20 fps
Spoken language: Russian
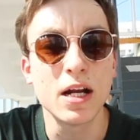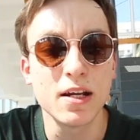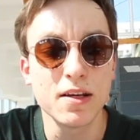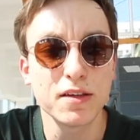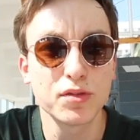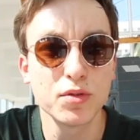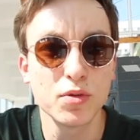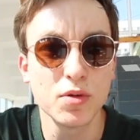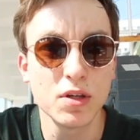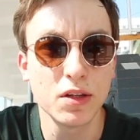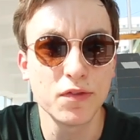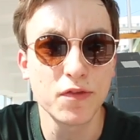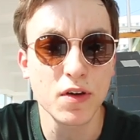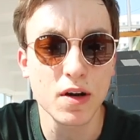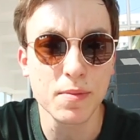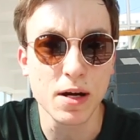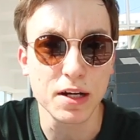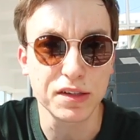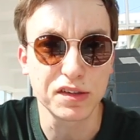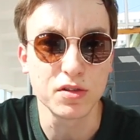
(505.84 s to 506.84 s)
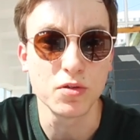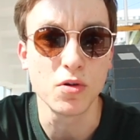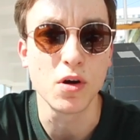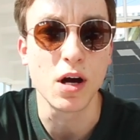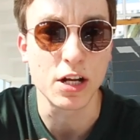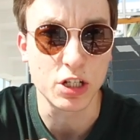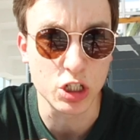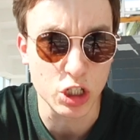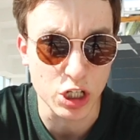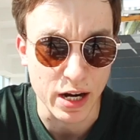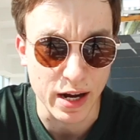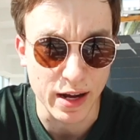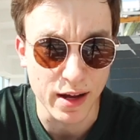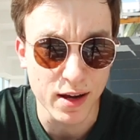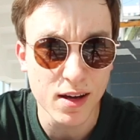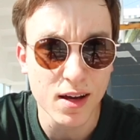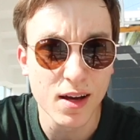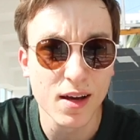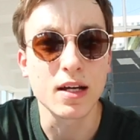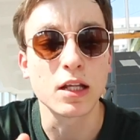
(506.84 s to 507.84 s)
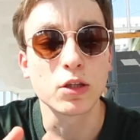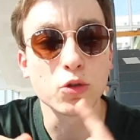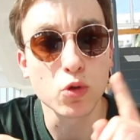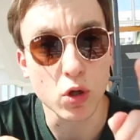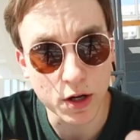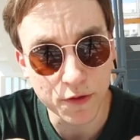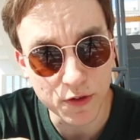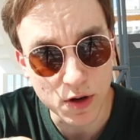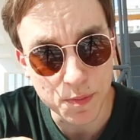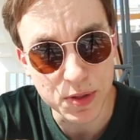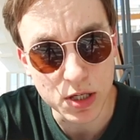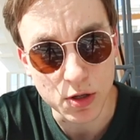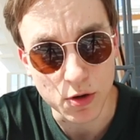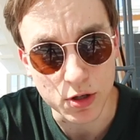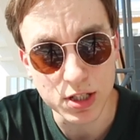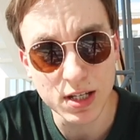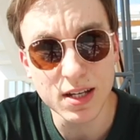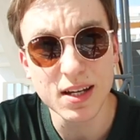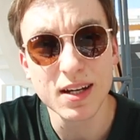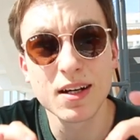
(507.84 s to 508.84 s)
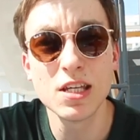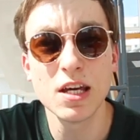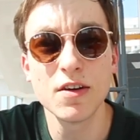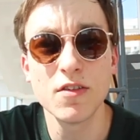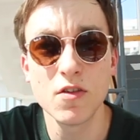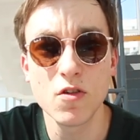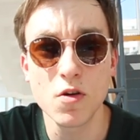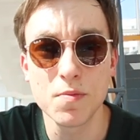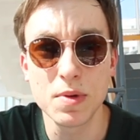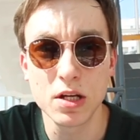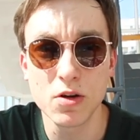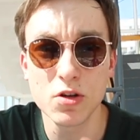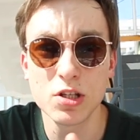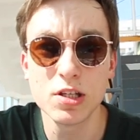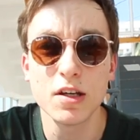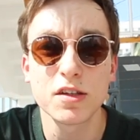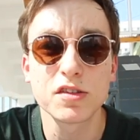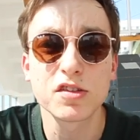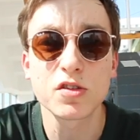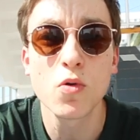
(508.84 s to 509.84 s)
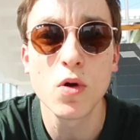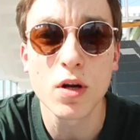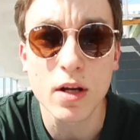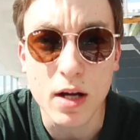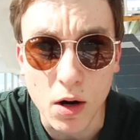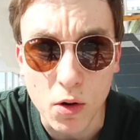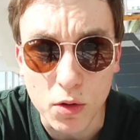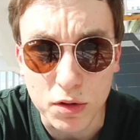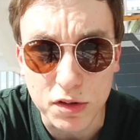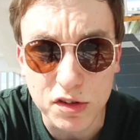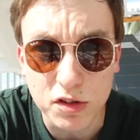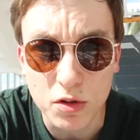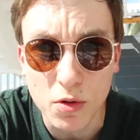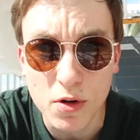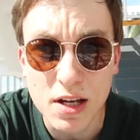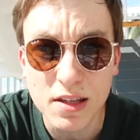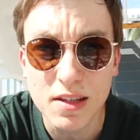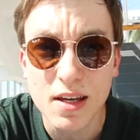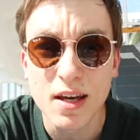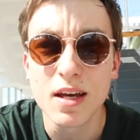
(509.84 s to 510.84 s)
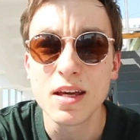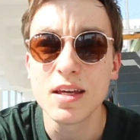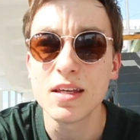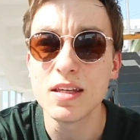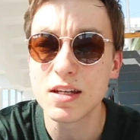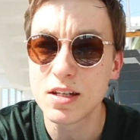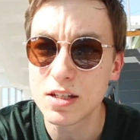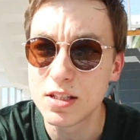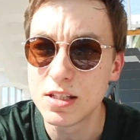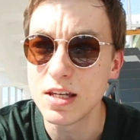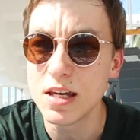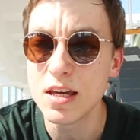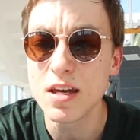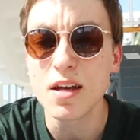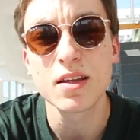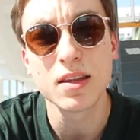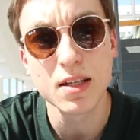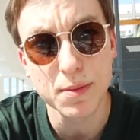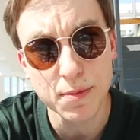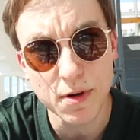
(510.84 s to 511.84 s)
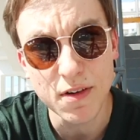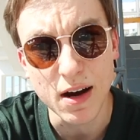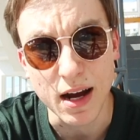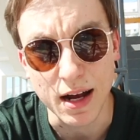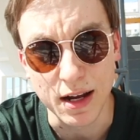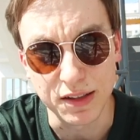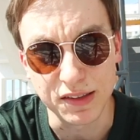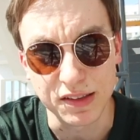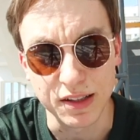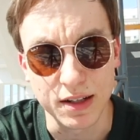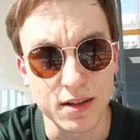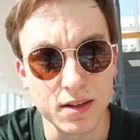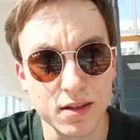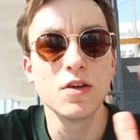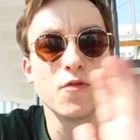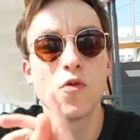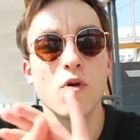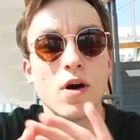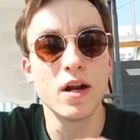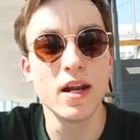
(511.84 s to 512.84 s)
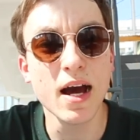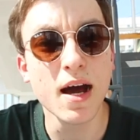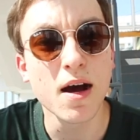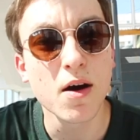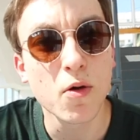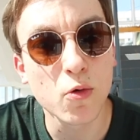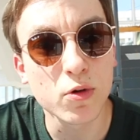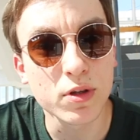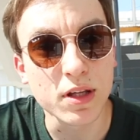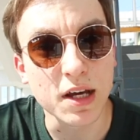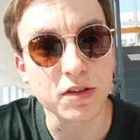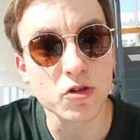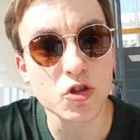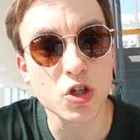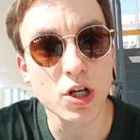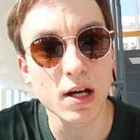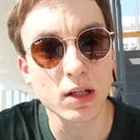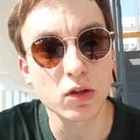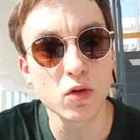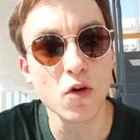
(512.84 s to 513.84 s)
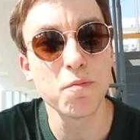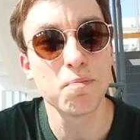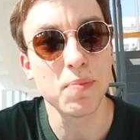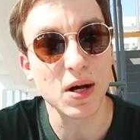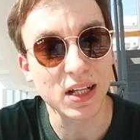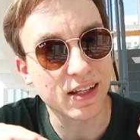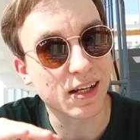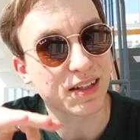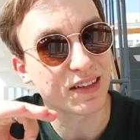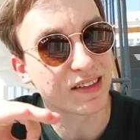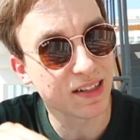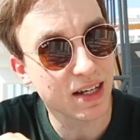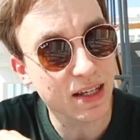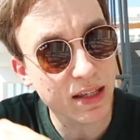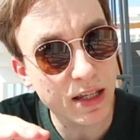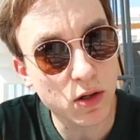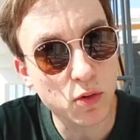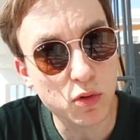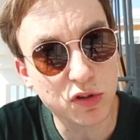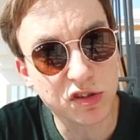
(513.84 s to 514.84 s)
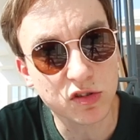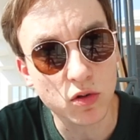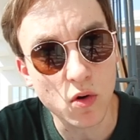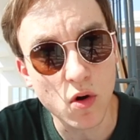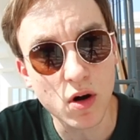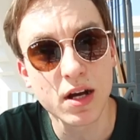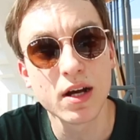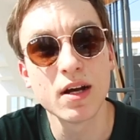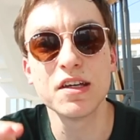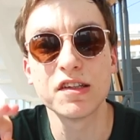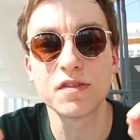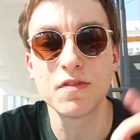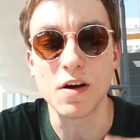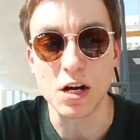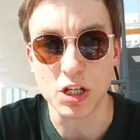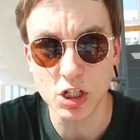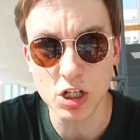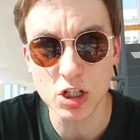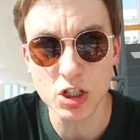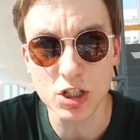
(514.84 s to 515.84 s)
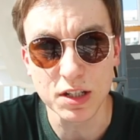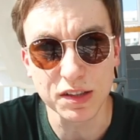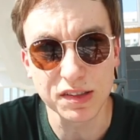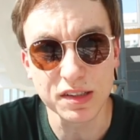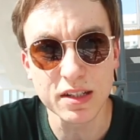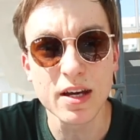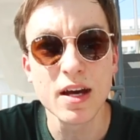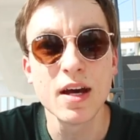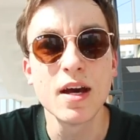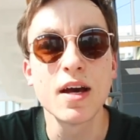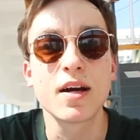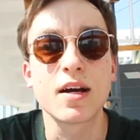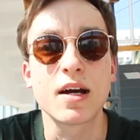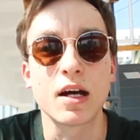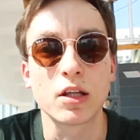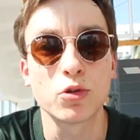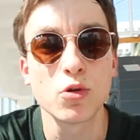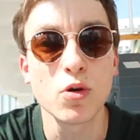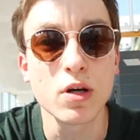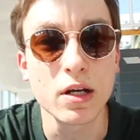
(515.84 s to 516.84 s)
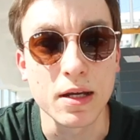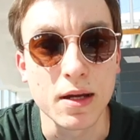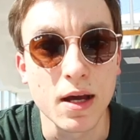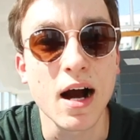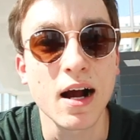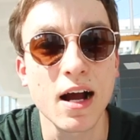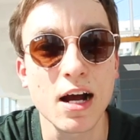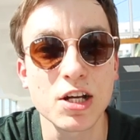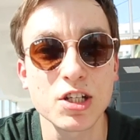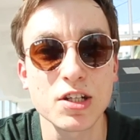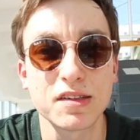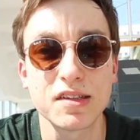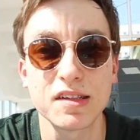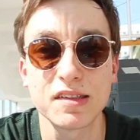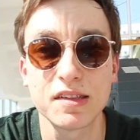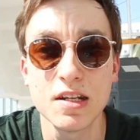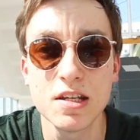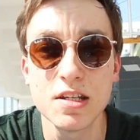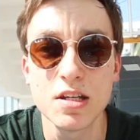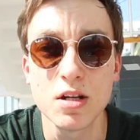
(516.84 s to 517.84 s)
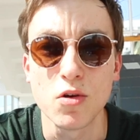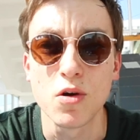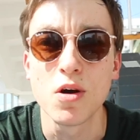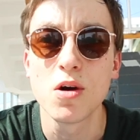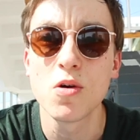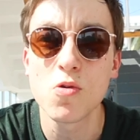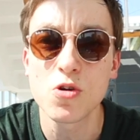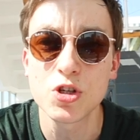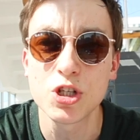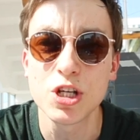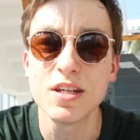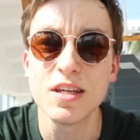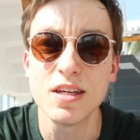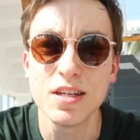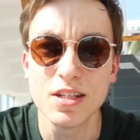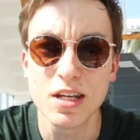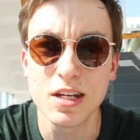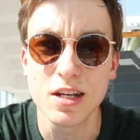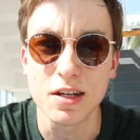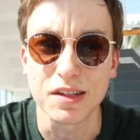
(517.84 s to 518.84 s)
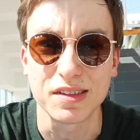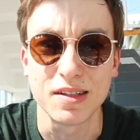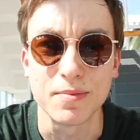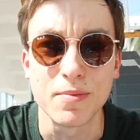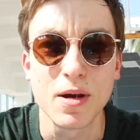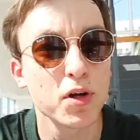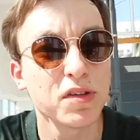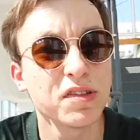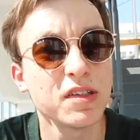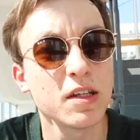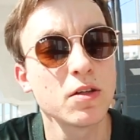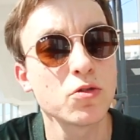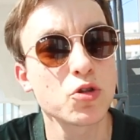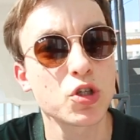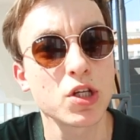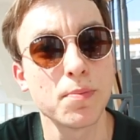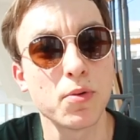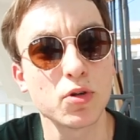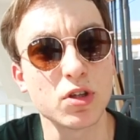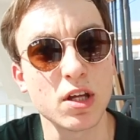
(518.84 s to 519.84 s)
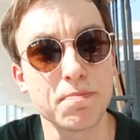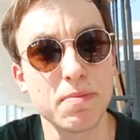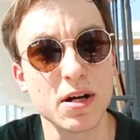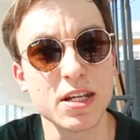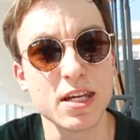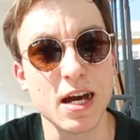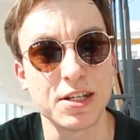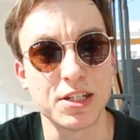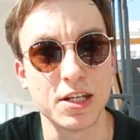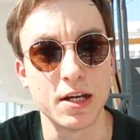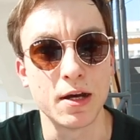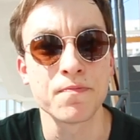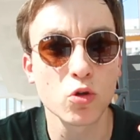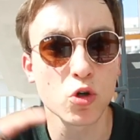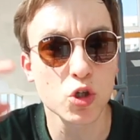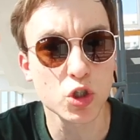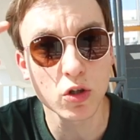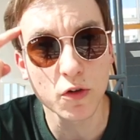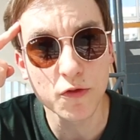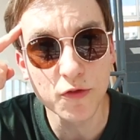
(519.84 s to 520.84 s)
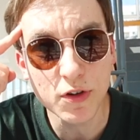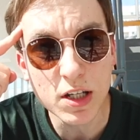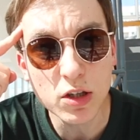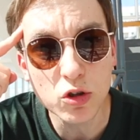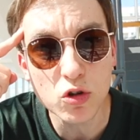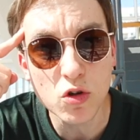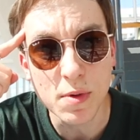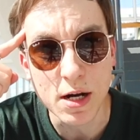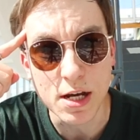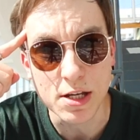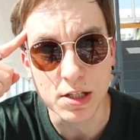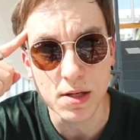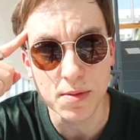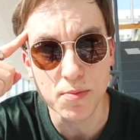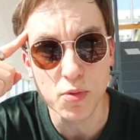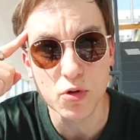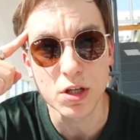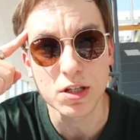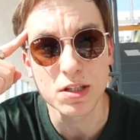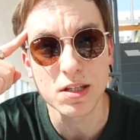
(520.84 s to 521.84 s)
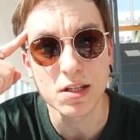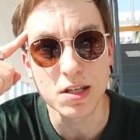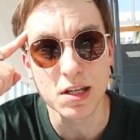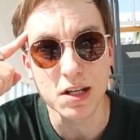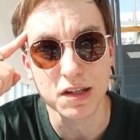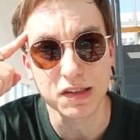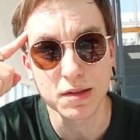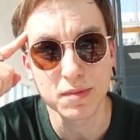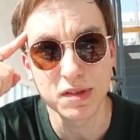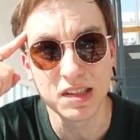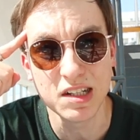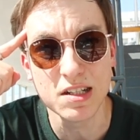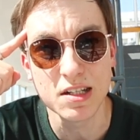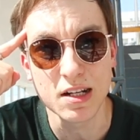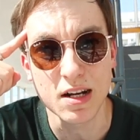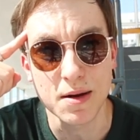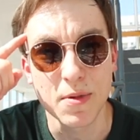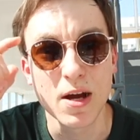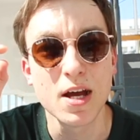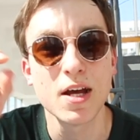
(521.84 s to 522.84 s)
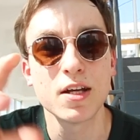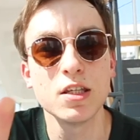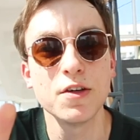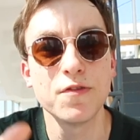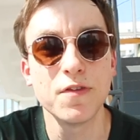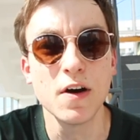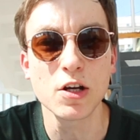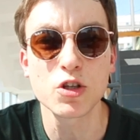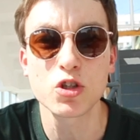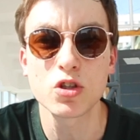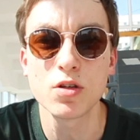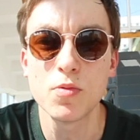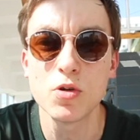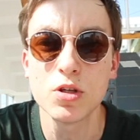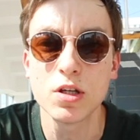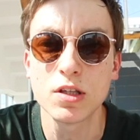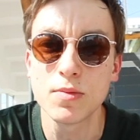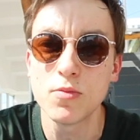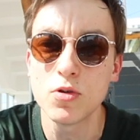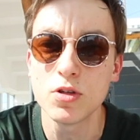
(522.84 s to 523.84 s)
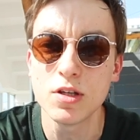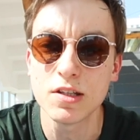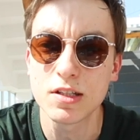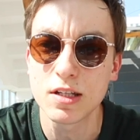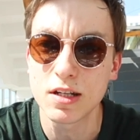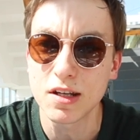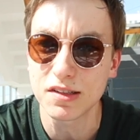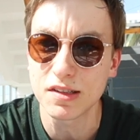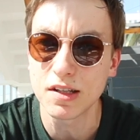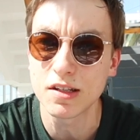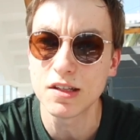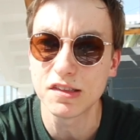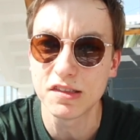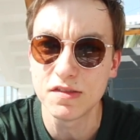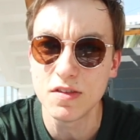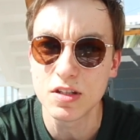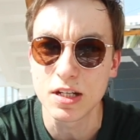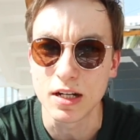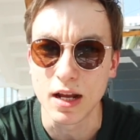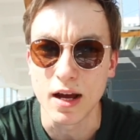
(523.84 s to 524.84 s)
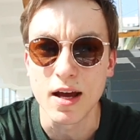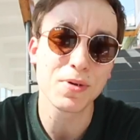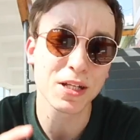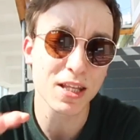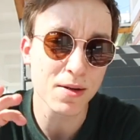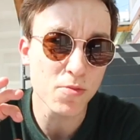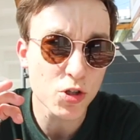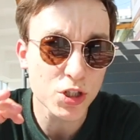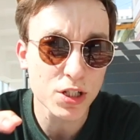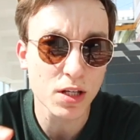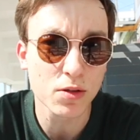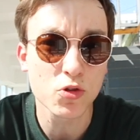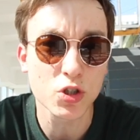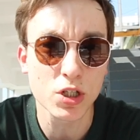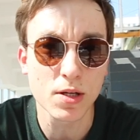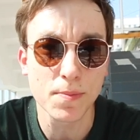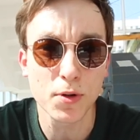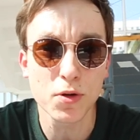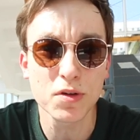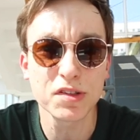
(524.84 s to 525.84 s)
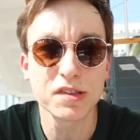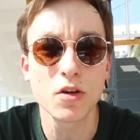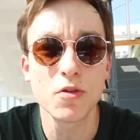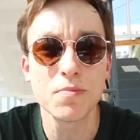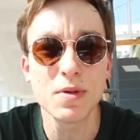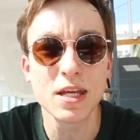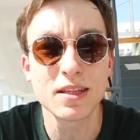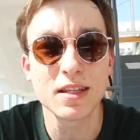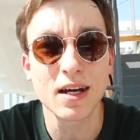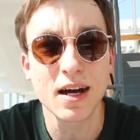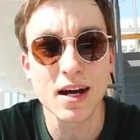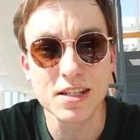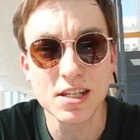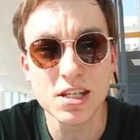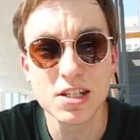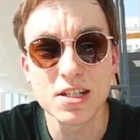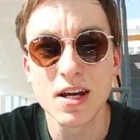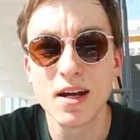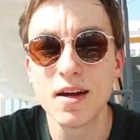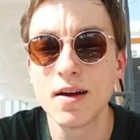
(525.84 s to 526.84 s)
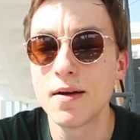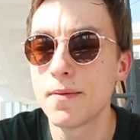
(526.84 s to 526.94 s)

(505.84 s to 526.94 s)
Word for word: полезную информацию о чае, который вы пьете, где вы его берете, сколько сколько он стоит и где добывается. И вуаля, у нас уже готов полноценный кусок из вашей жизни, который окажется зрителю очень интересным. Просто не нужно путать понятия. То, что вы думаете будет неинтересным зрителям, не факт, что будет ему неинтересно действительно. Потому что нужно просто уметь находить